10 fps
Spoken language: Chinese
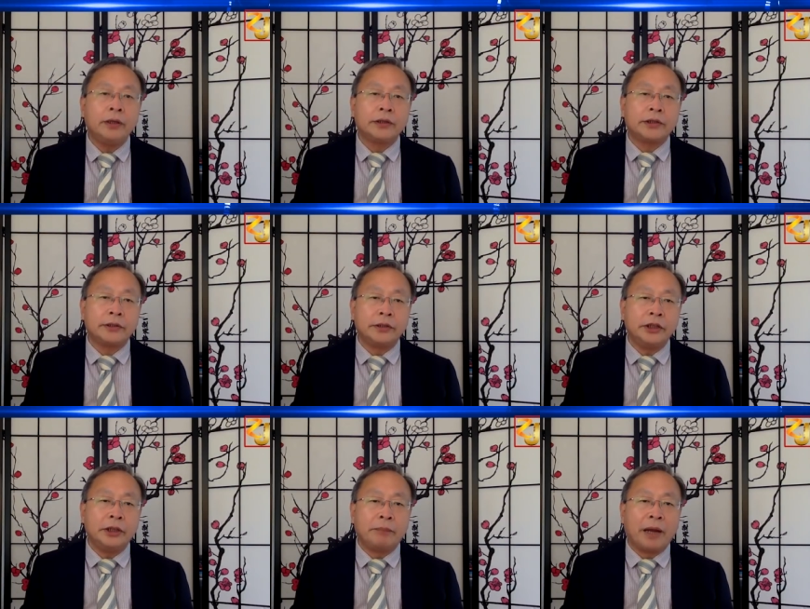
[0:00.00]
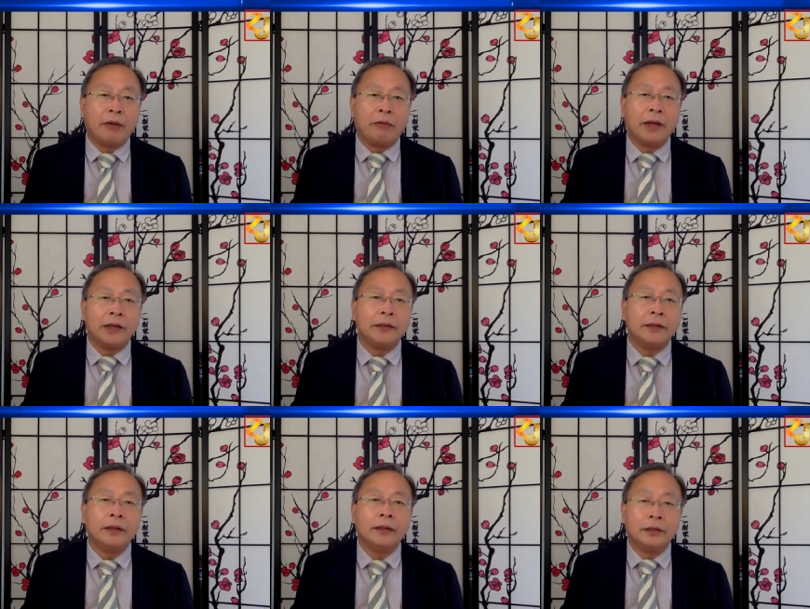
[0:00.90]
是一百万亿，
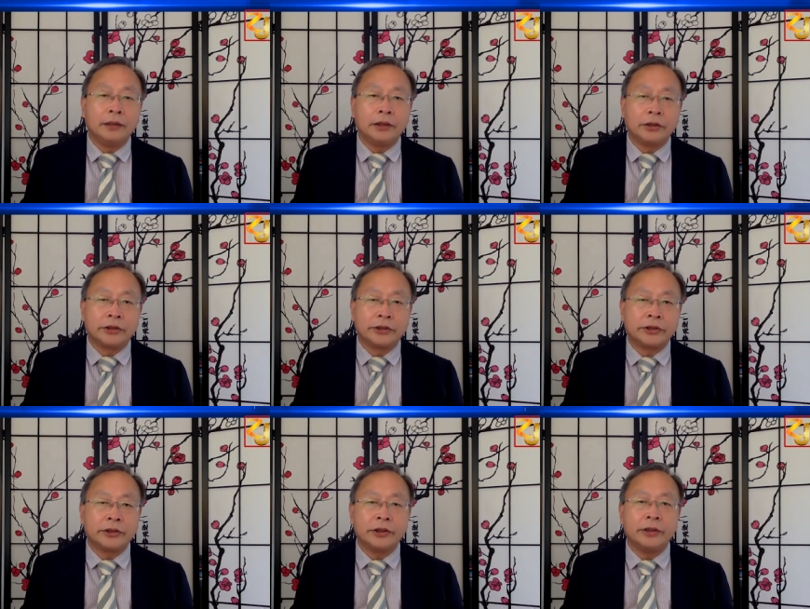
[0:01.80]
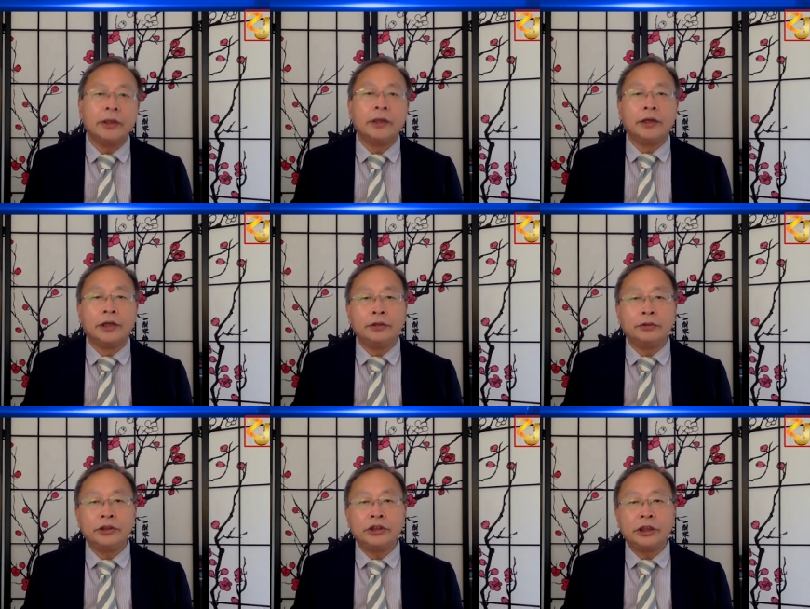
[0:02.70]
人口十四亿。人
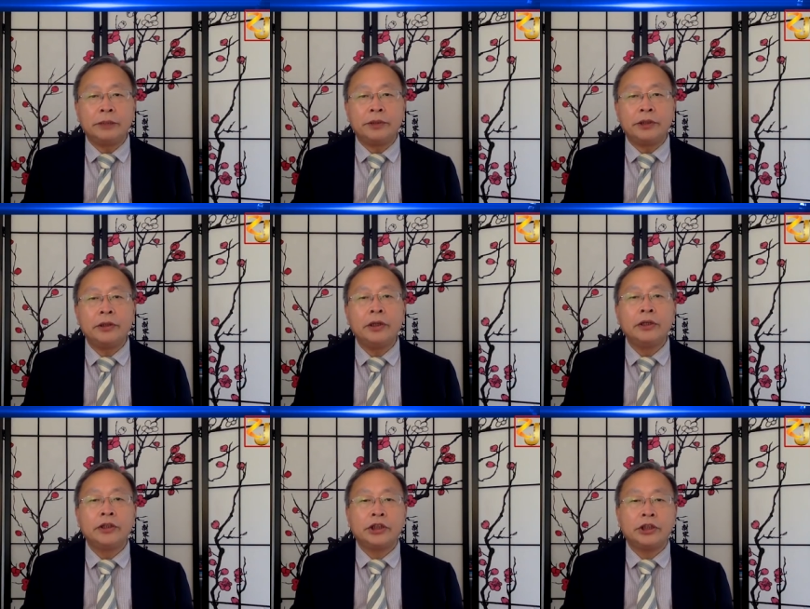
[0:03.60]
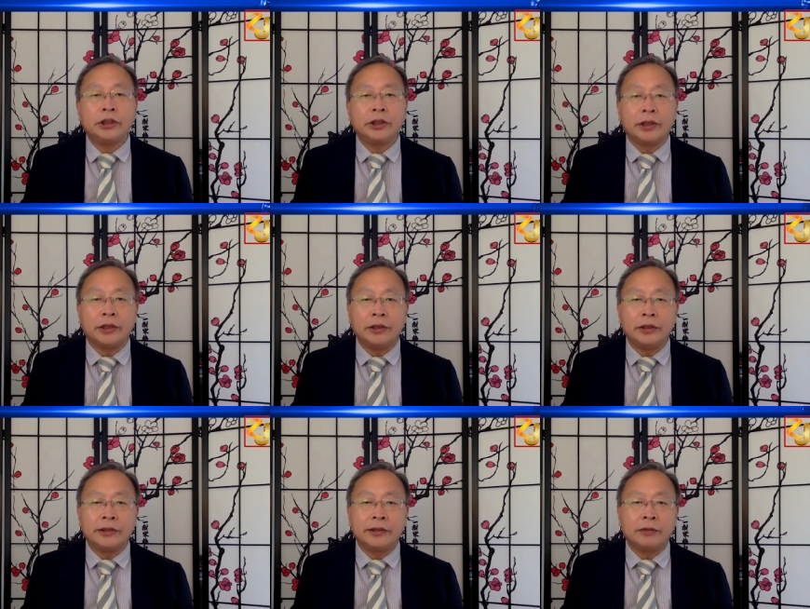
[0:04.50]
均 GDP 七点一
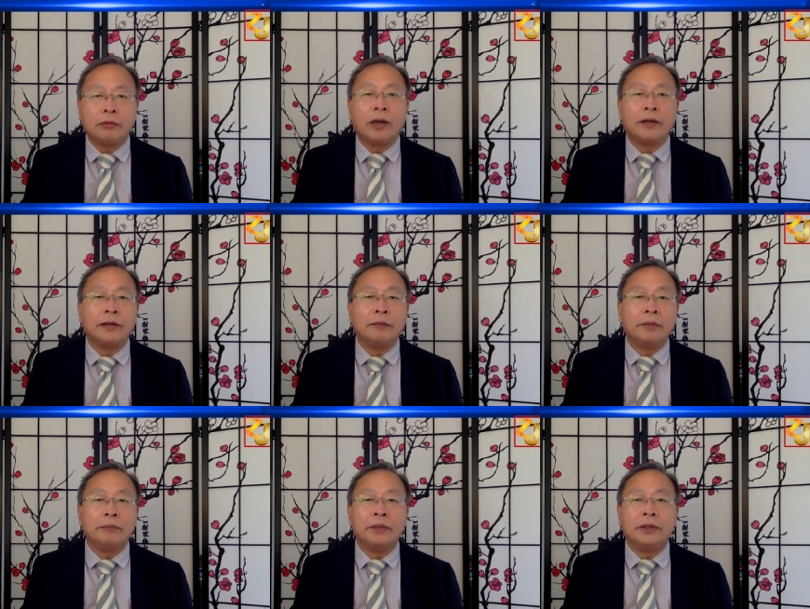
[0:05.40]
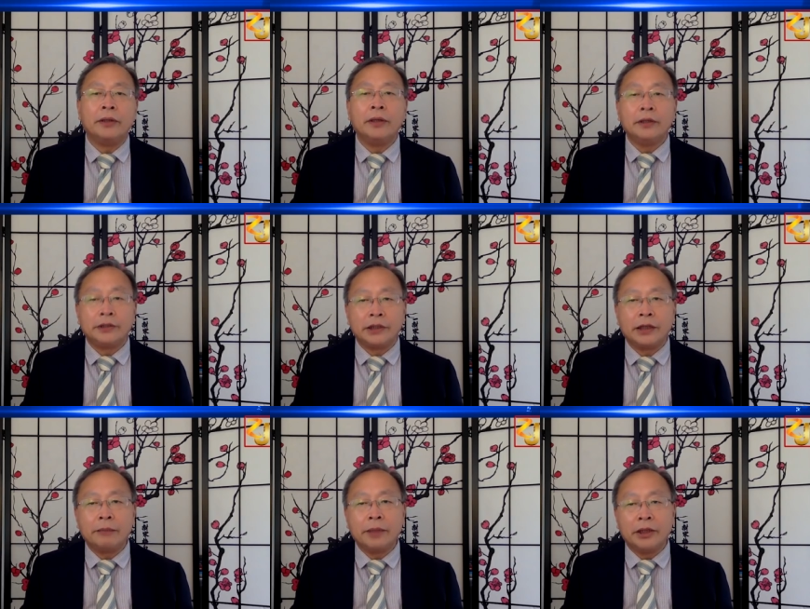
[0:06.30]
四万人民币，折
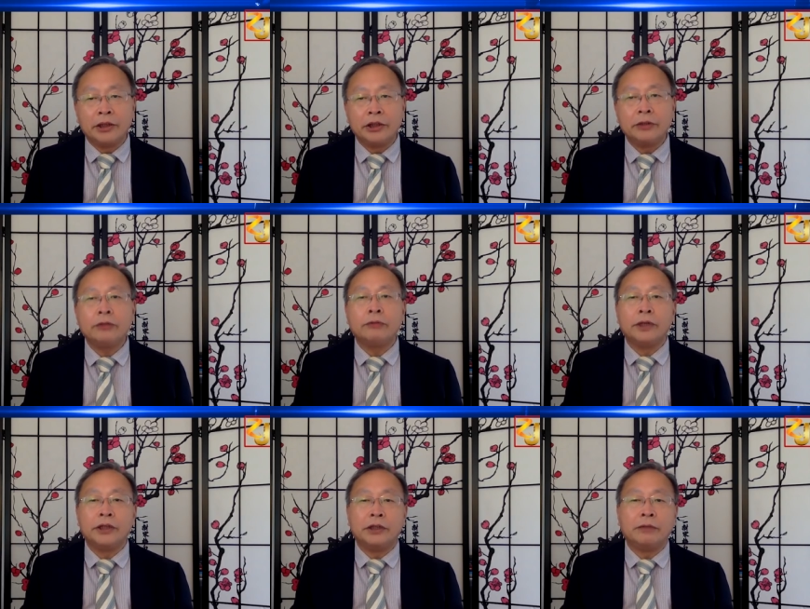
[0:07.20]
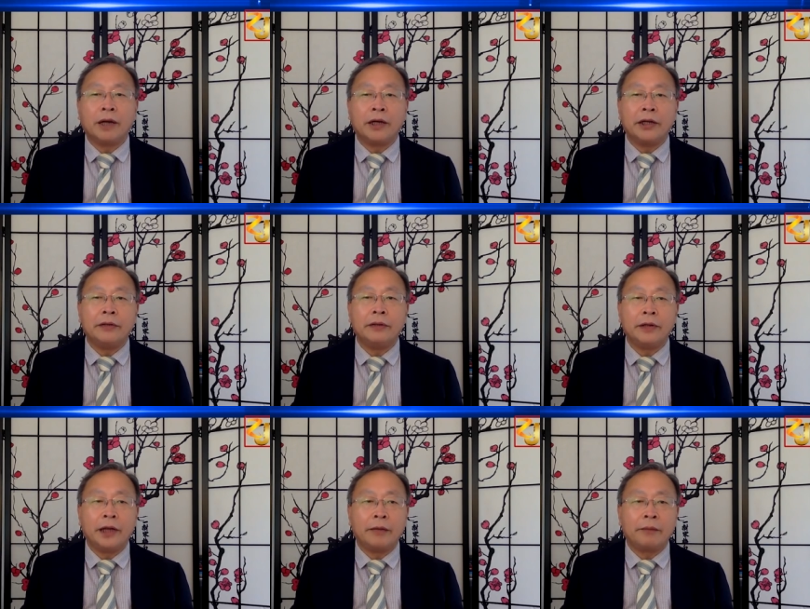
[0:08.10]
合美金为一万零
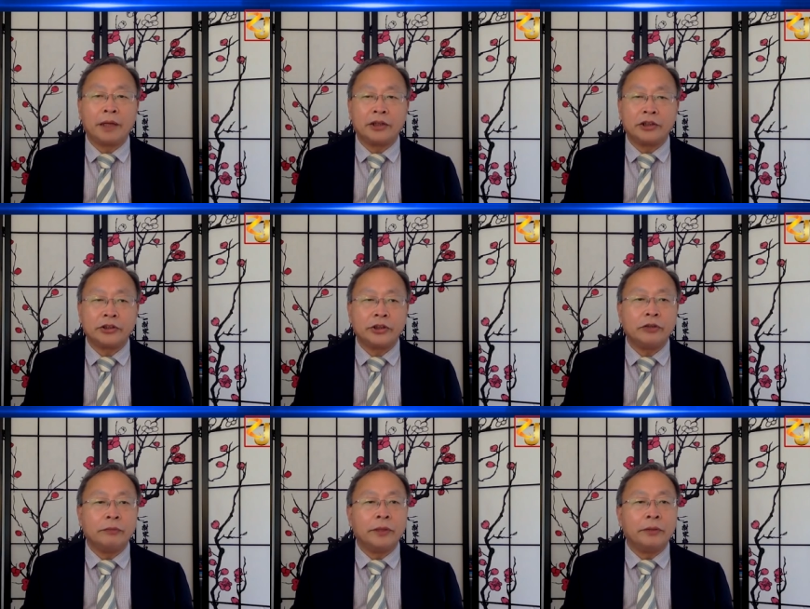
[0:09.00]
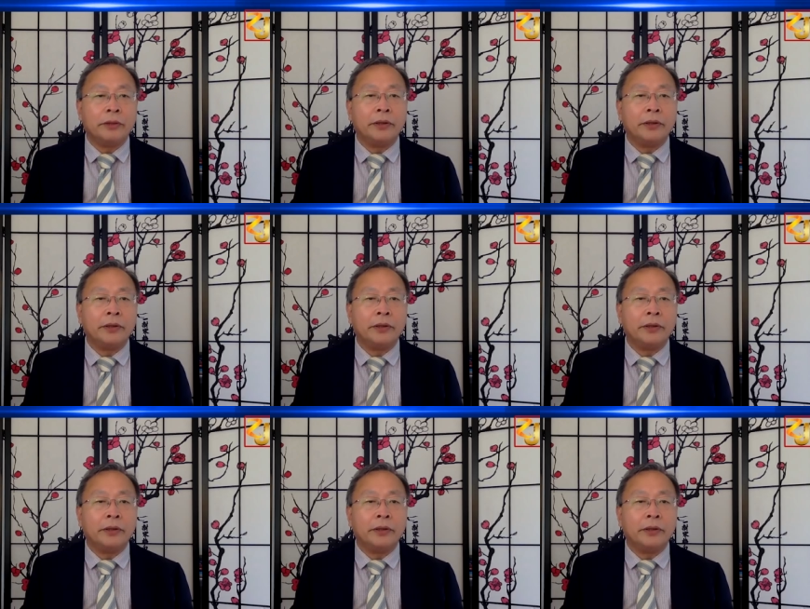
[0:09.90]
两百七十六美元。